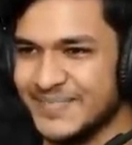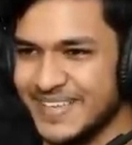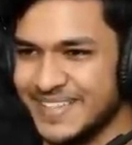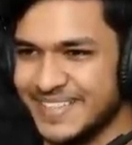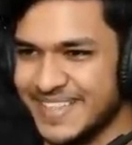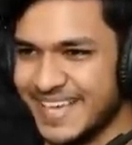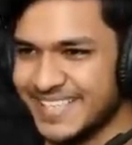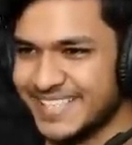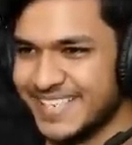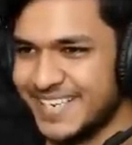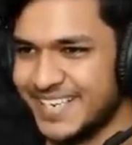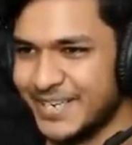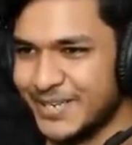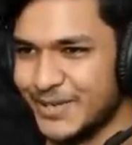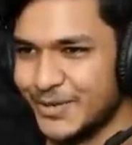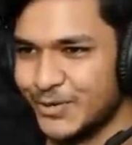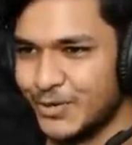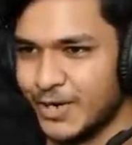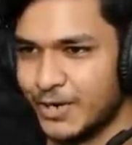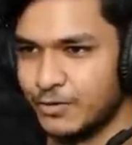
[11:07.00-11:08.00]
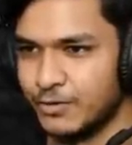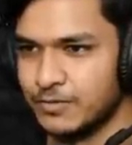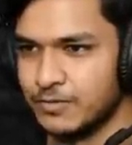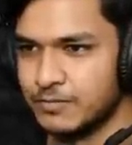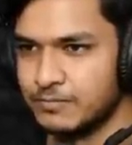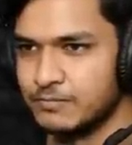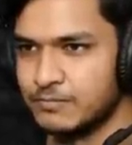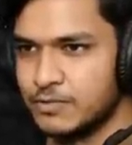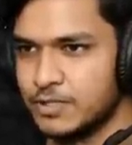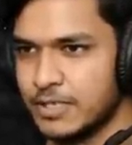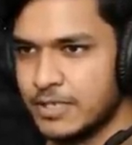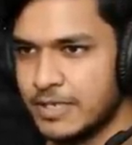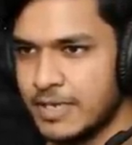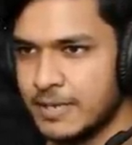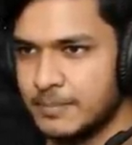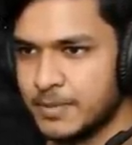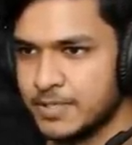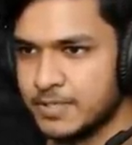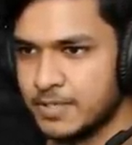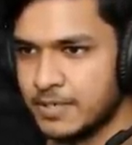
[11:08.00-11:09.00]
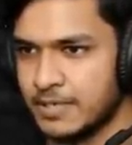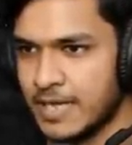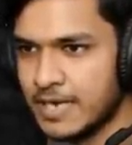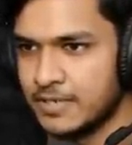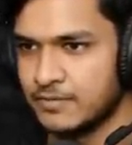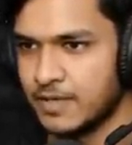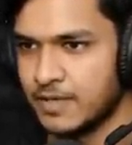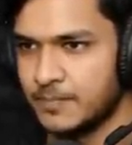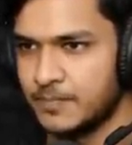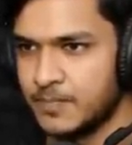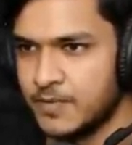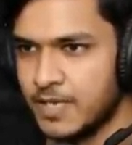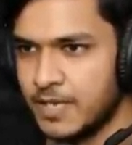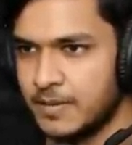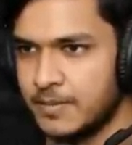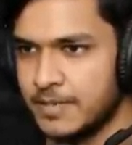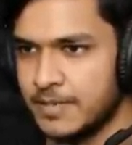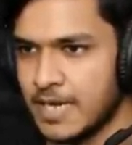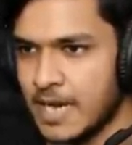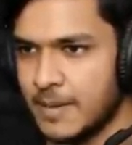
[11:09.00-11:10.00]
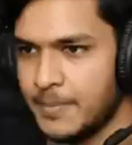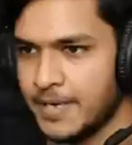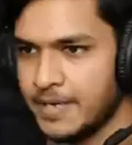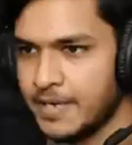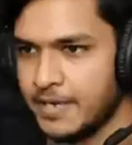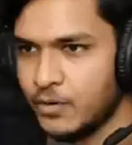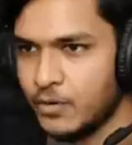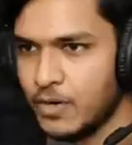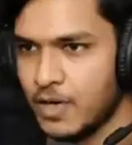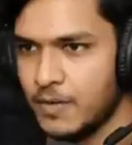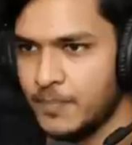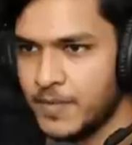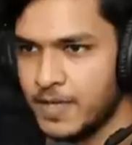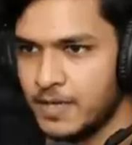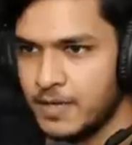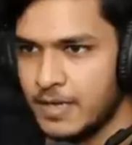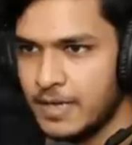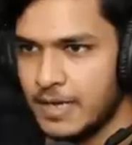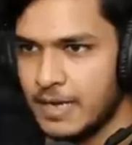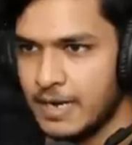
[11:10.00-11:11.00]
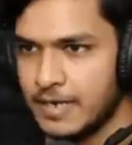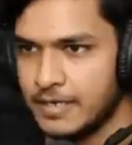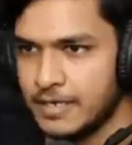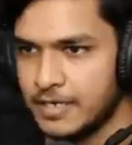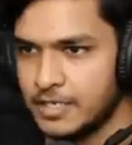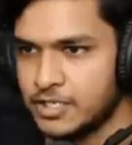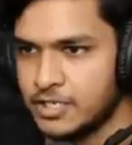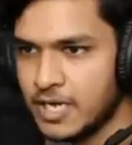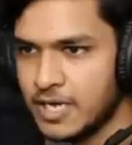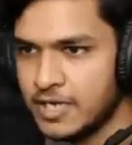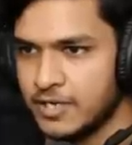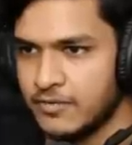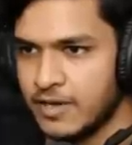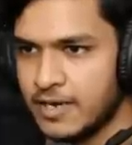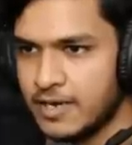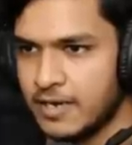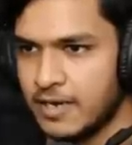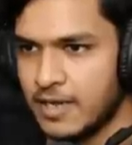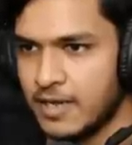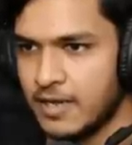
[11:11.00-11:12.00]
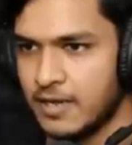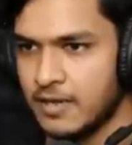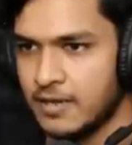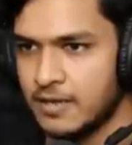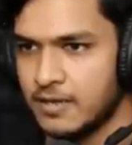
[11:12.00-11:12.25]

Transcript: मैं इतना एक्साइटेड क्यों हो रहा हूँ मुझे ये गेम पसंद है दैट्स वाई ये भी यहाँ पे कनेक्ट होगा एंड ये वाले ला